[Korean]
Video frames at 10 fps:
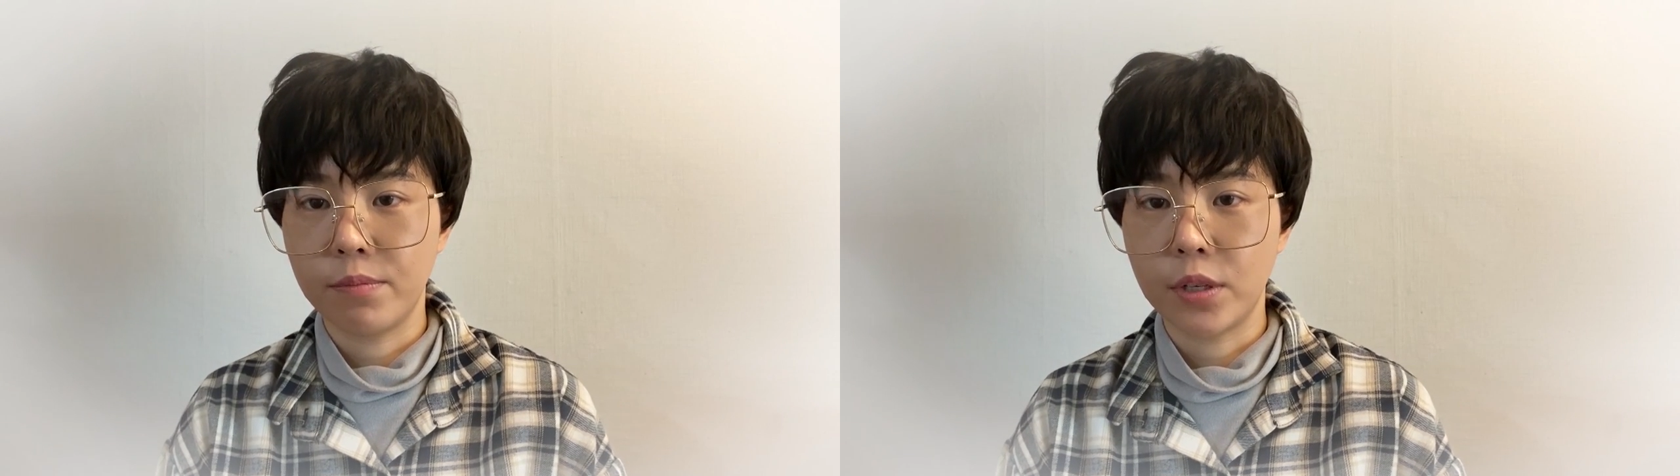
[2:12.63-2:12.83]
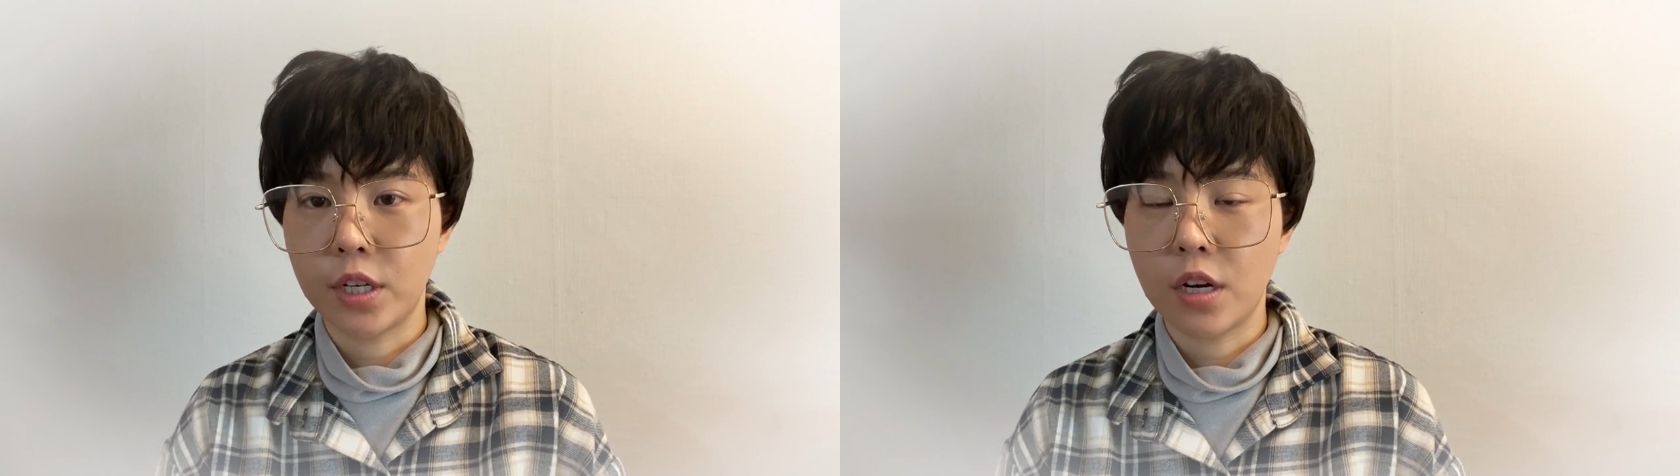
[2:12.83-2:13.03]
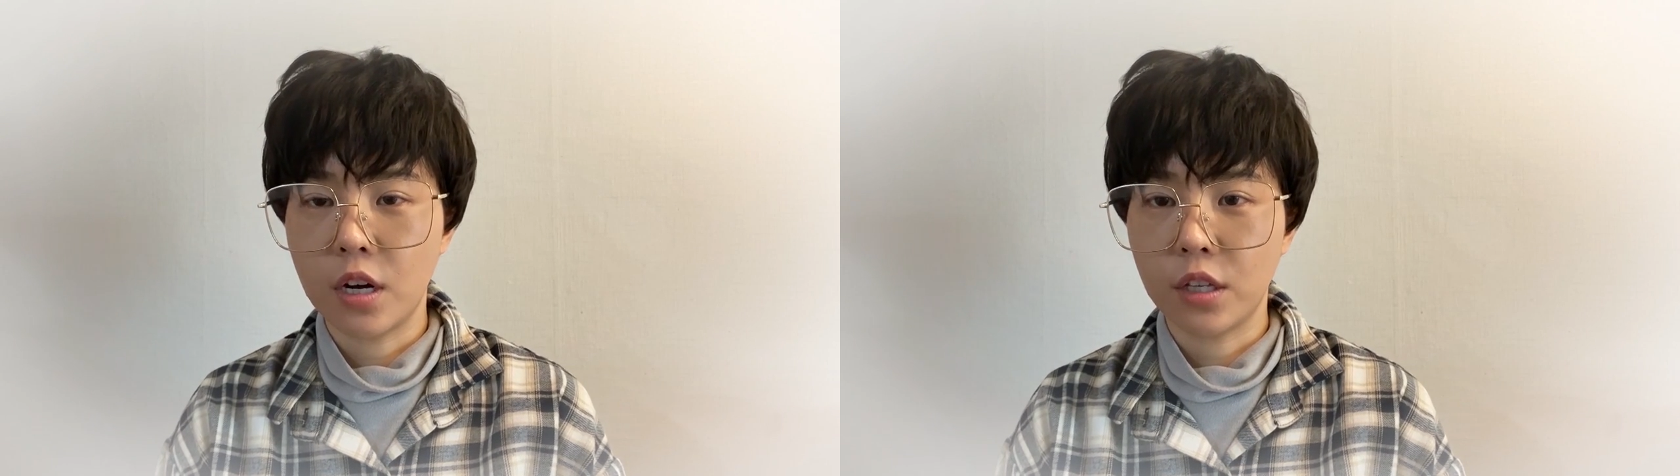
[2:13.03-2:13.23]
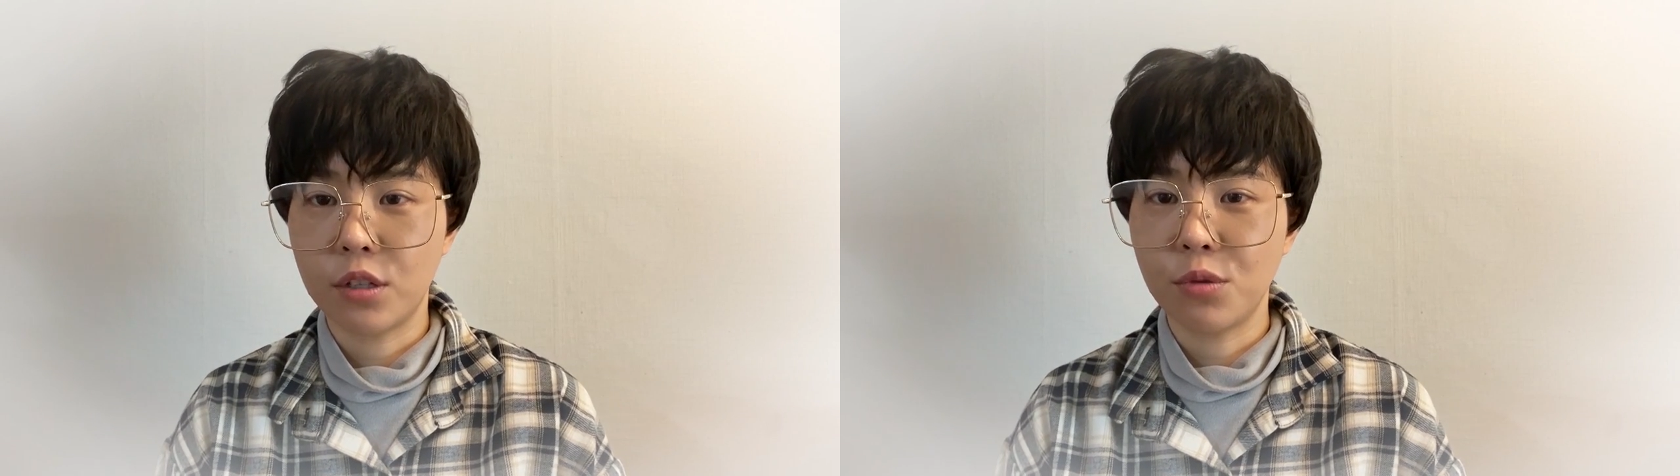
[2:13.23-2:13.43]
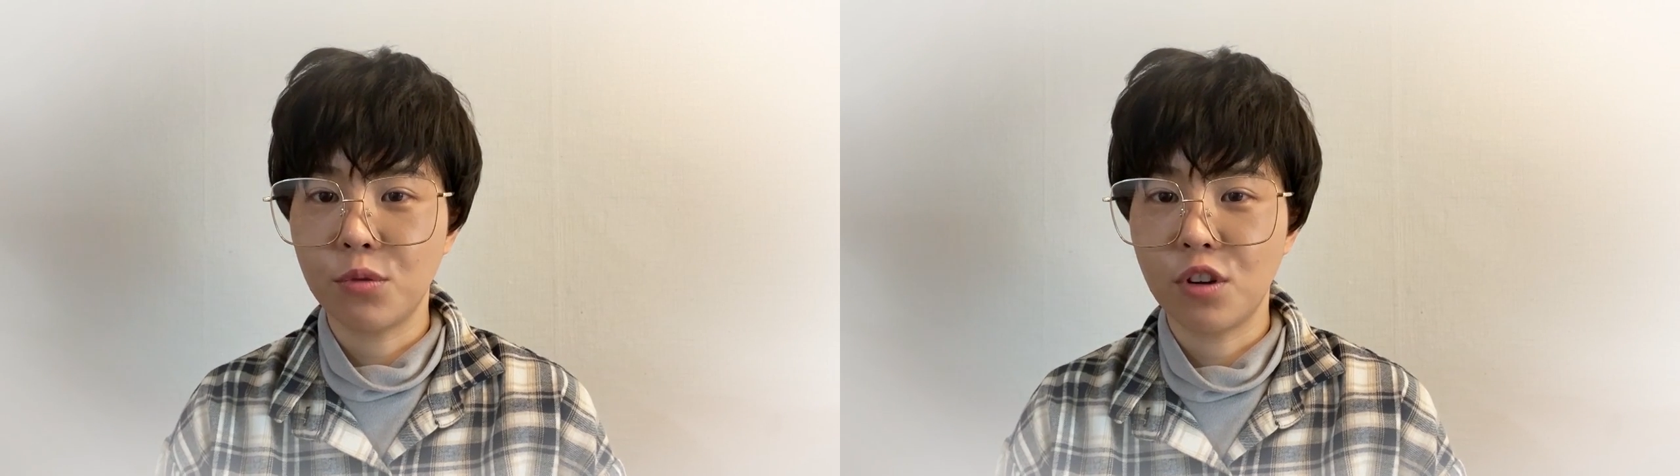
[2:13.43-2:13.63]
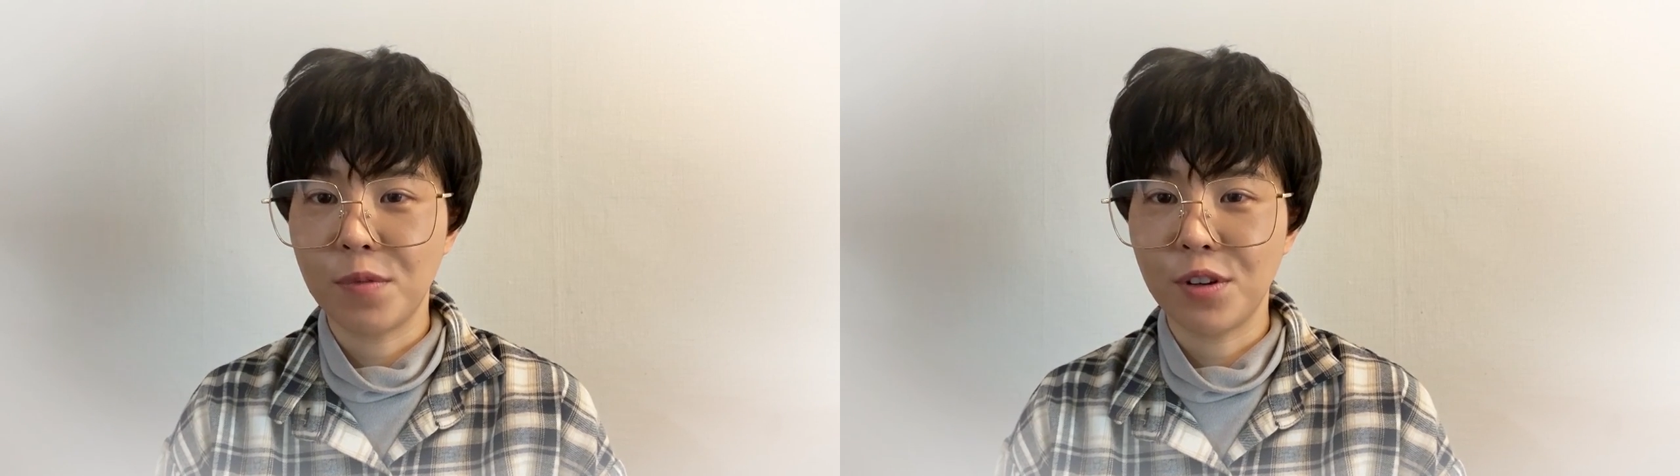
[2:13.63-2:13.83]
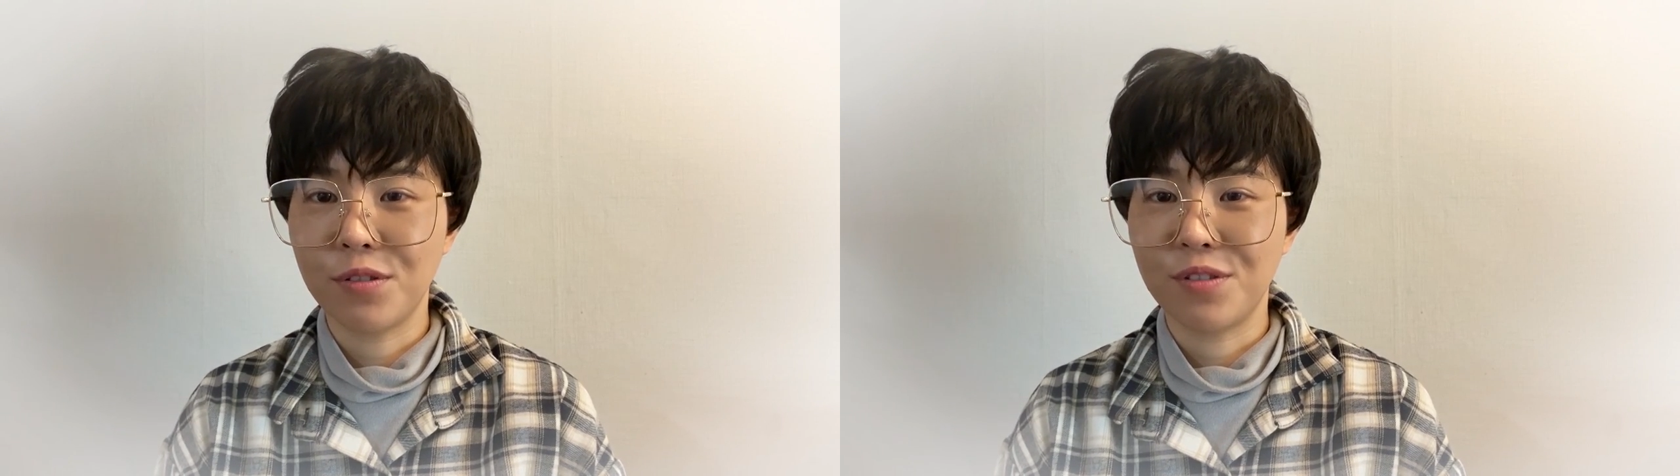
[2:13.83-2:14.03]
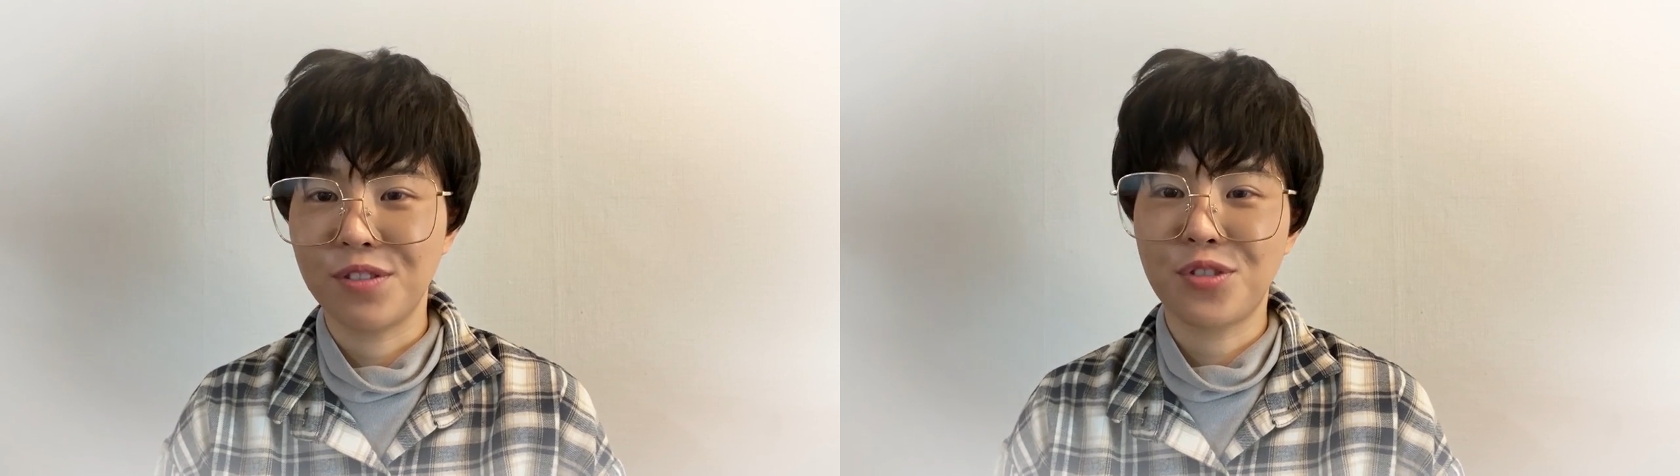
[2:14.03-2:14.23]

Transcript: 비키랑 같은 조 되면